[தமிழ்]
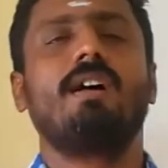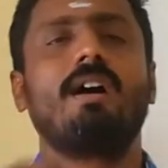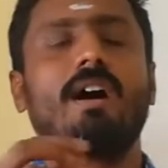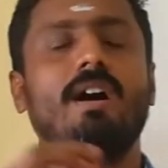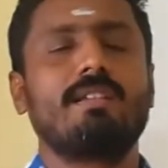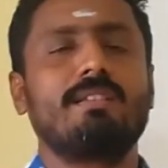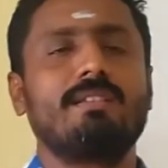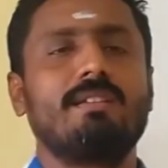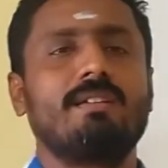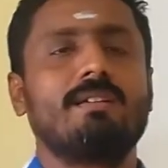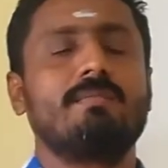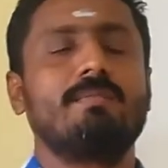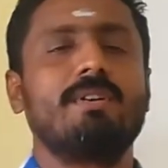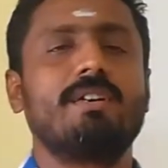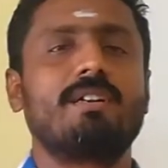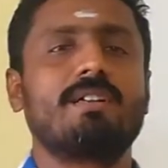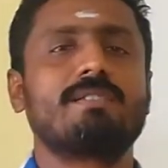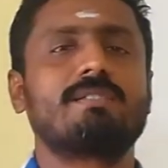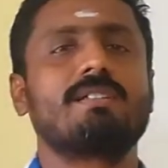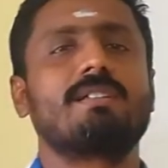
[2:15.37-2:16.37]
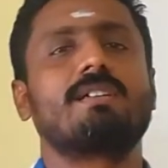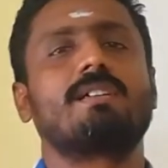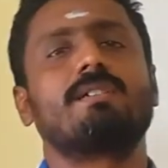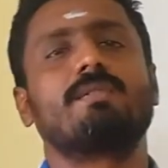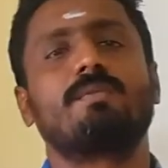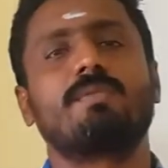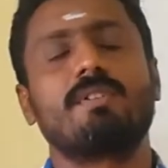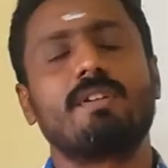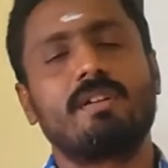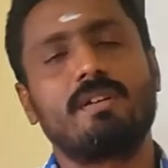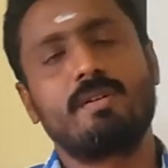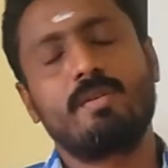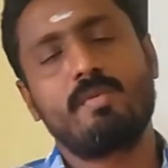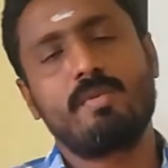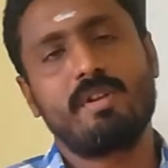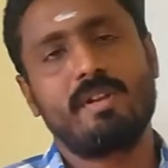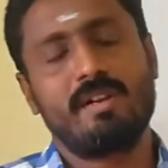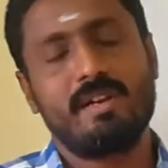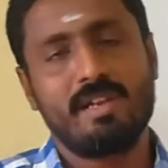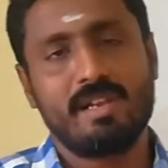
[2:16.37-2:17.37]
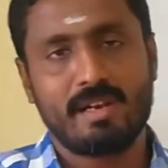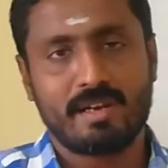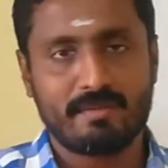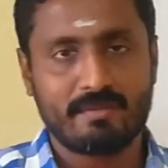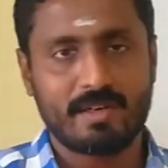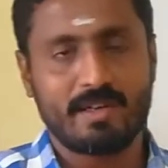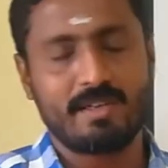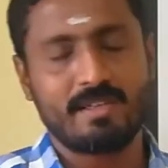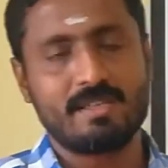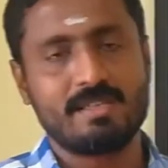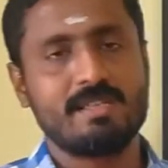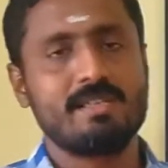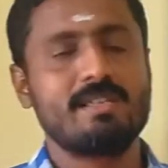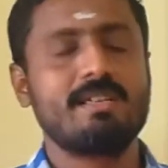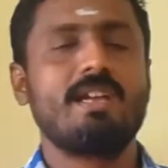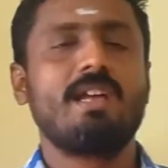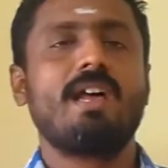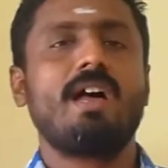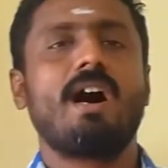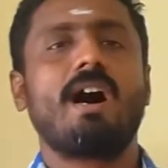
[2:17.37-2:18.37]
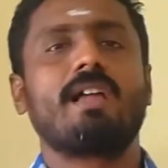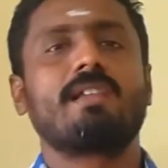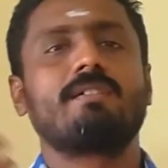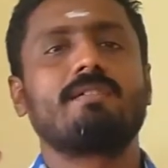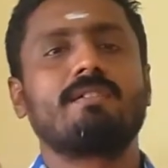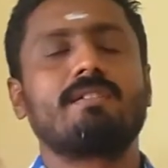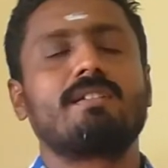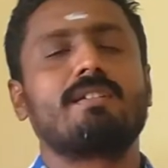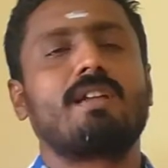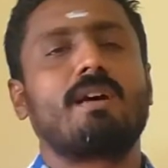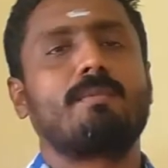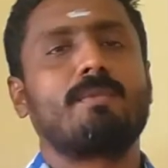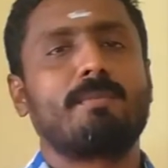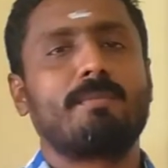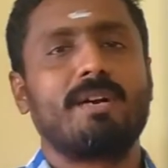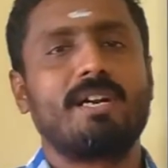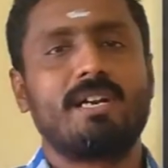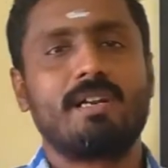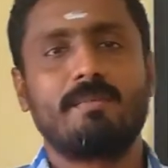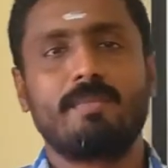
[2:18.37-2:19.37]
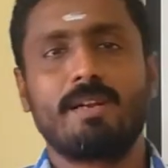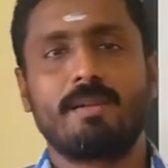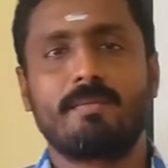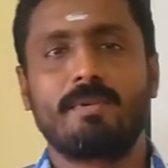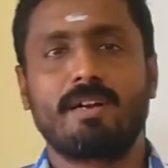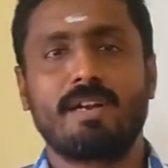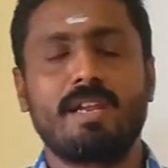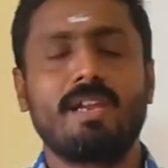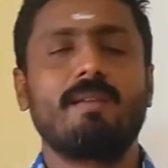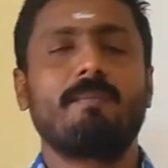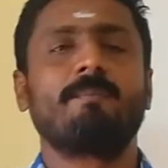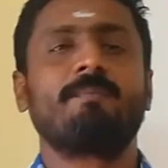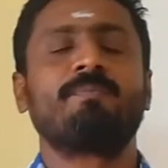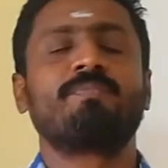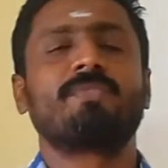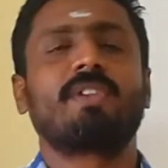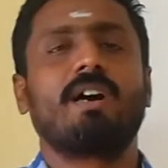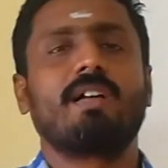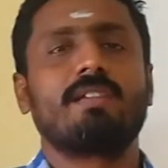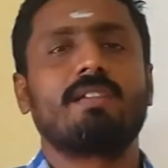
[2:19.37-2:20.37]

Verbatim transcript: அந்த பீட்டா செல்களுக்குள்ளே இருக்கக்கூடிய டிஎன்ஏவை எடுத்து அதை வந்து நாம் மல்டிப்ளை பண்ணி அதை